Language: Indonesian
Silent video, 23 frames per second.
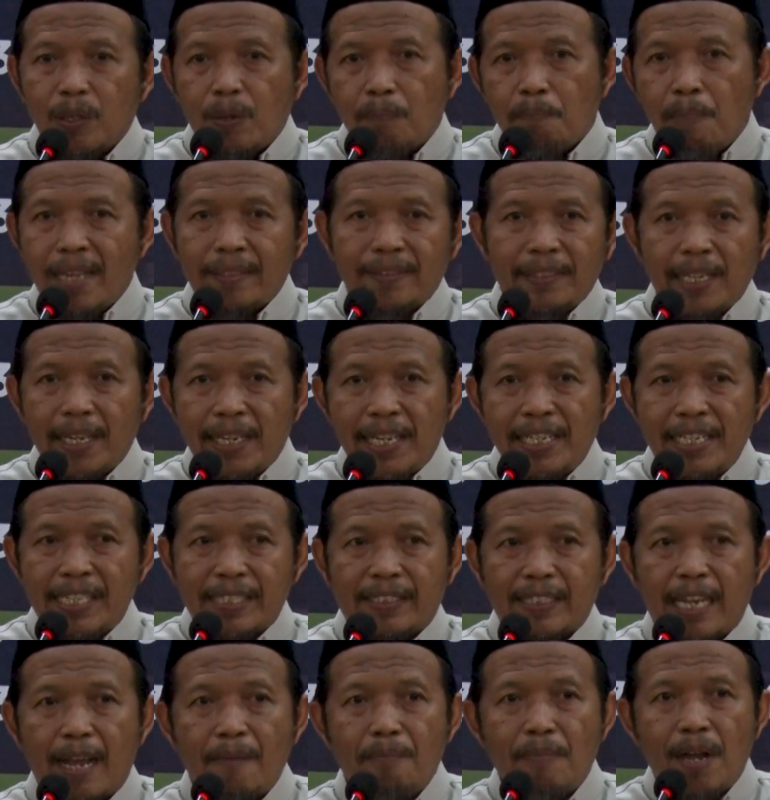Materinya
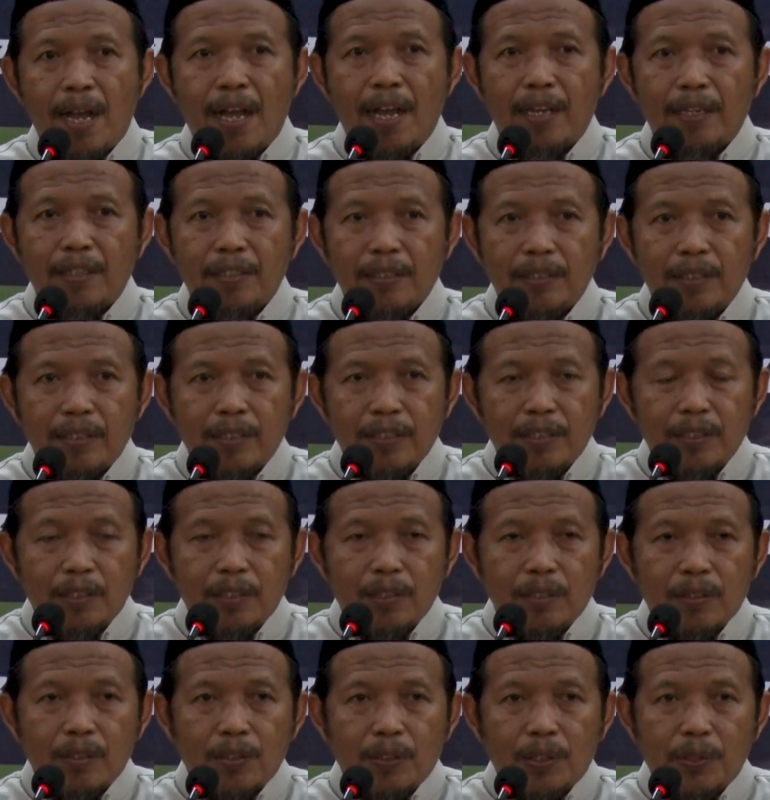sama.
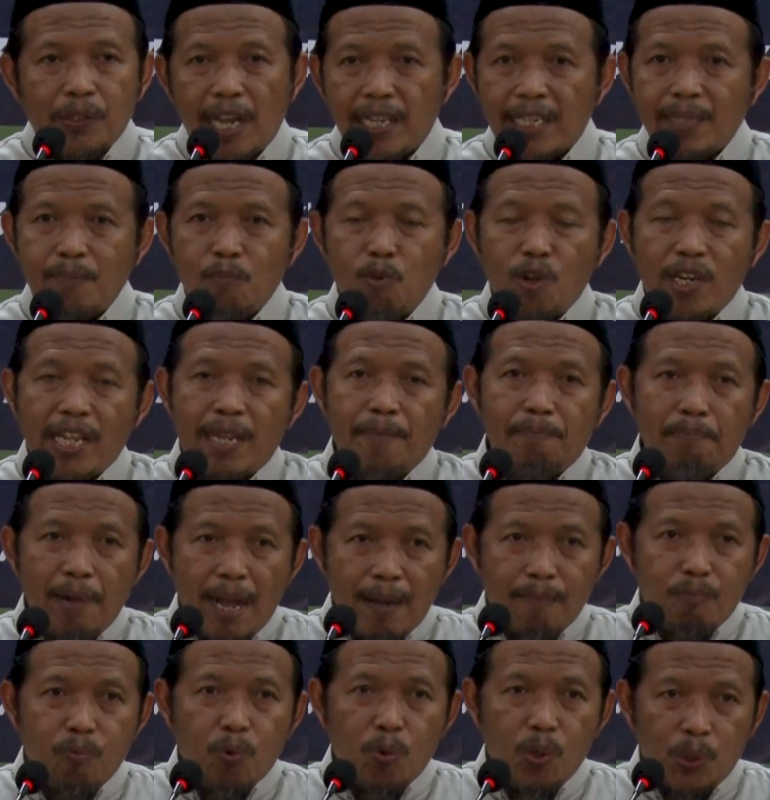Dari mulai
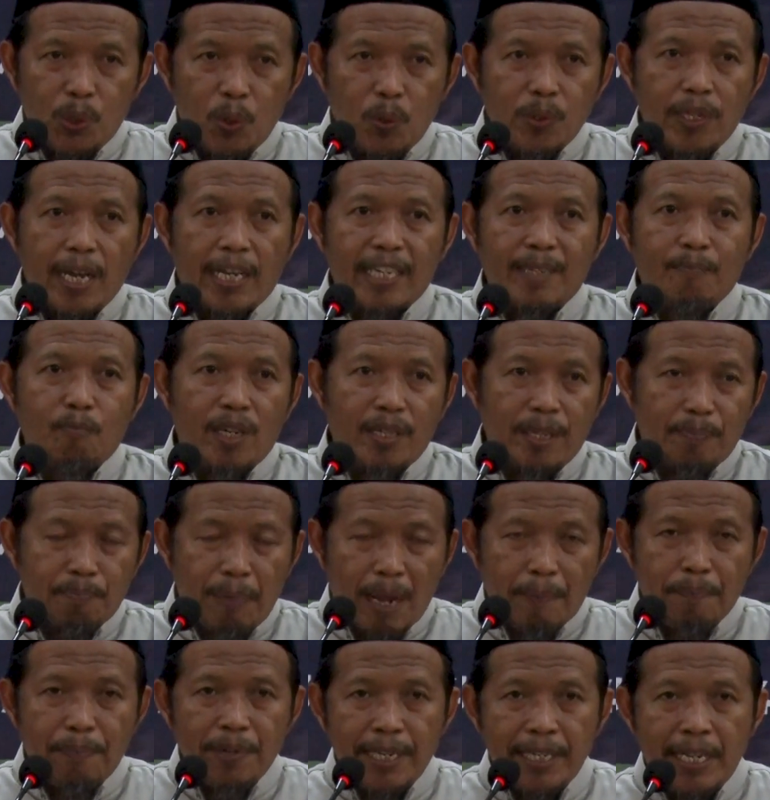bab wudhu, dari mulai
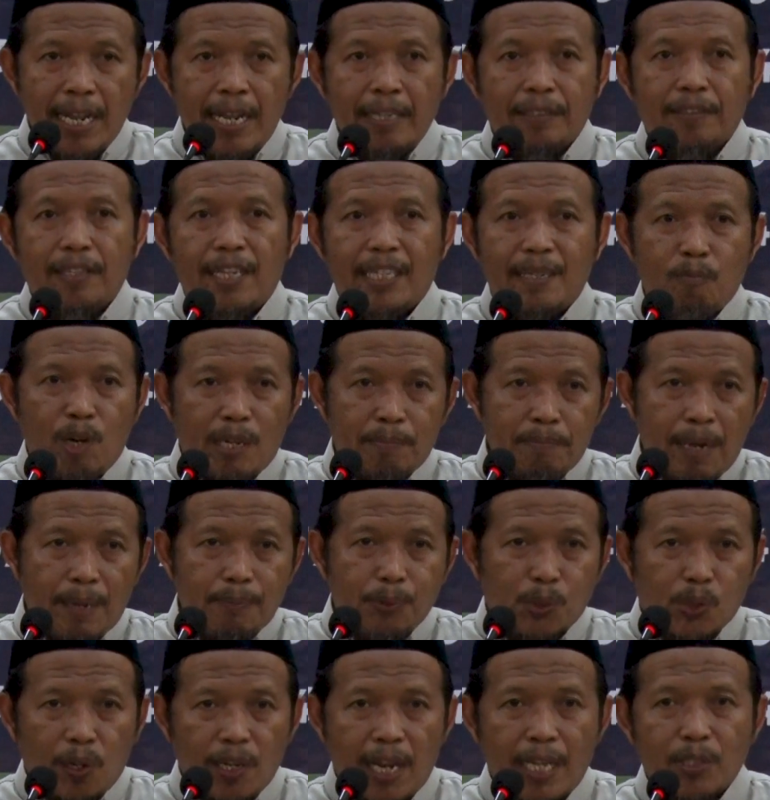bab niat, dari mulai bab
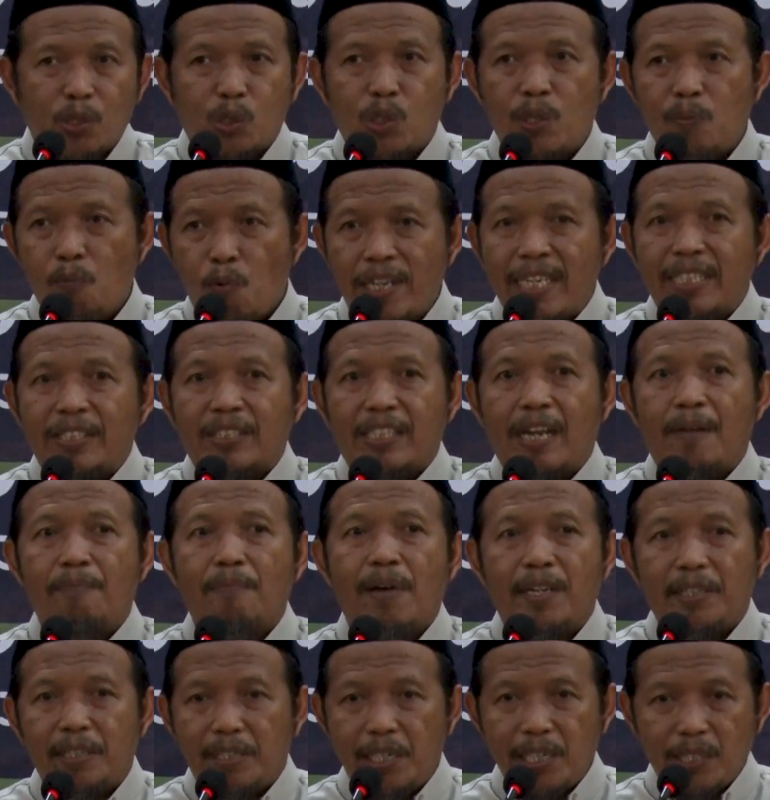solat, semuanya
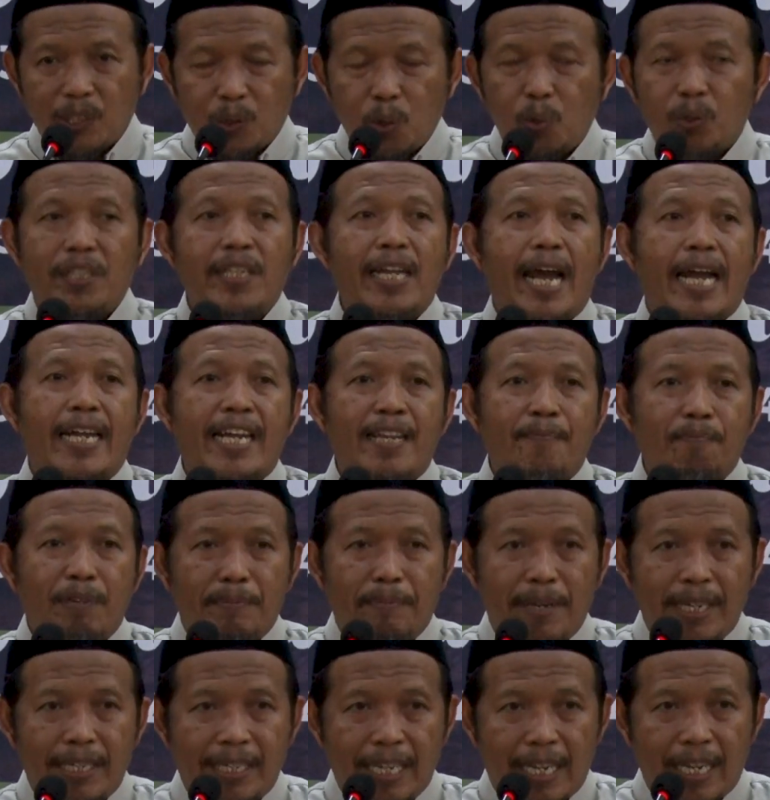sama. Itu tidak ada yang
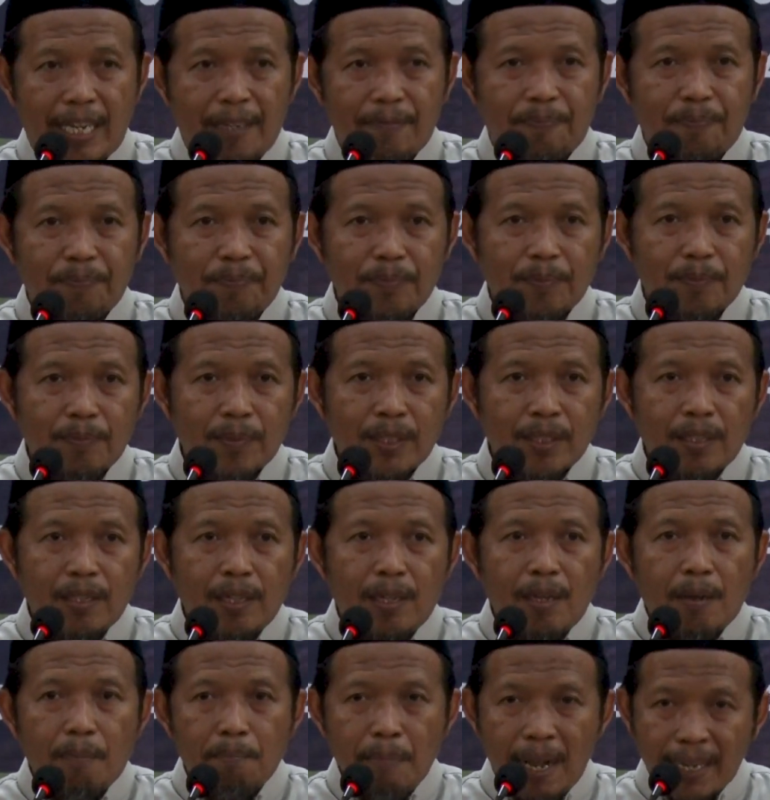berbeda.
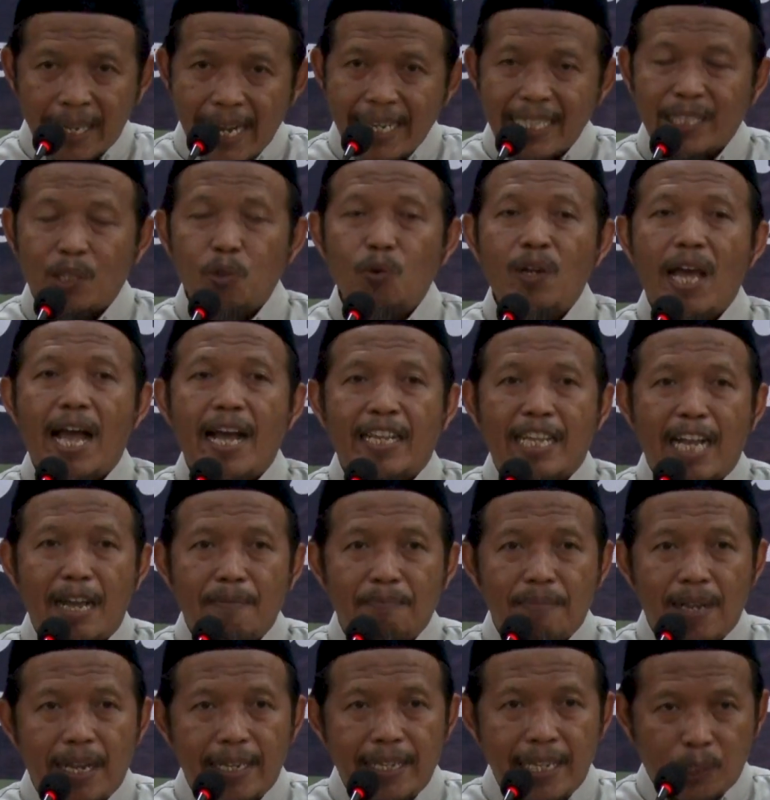Maka itulah
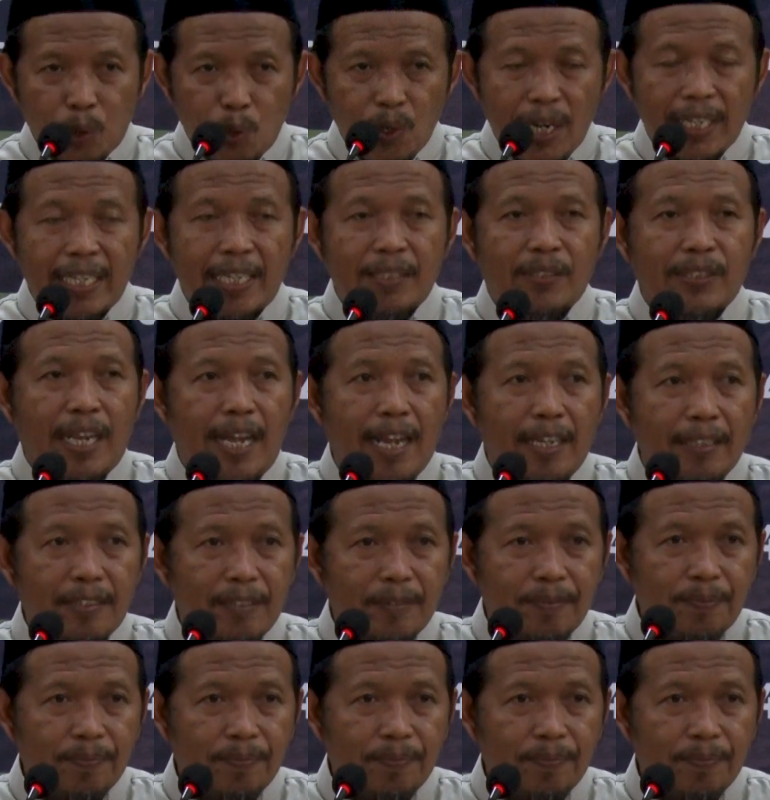agama, itulah nasihat.